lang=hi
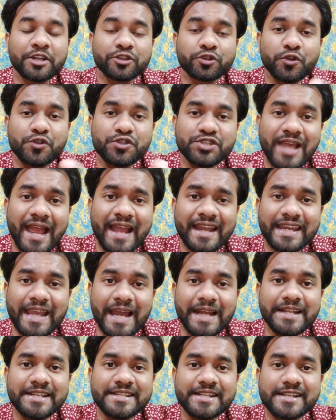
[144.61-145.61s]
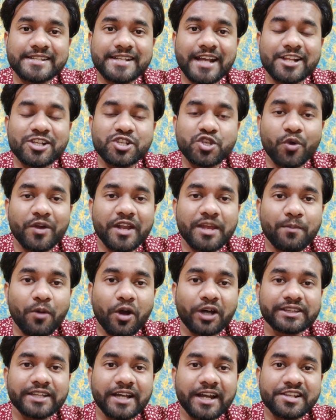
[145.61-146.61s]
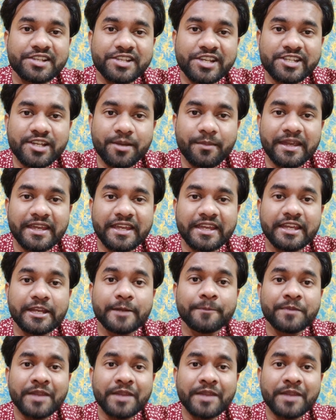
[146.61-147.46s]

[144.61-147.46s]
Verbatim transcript: तो जैक कैलिस के साथ जोड़ी बहुत अच्छी जमेगी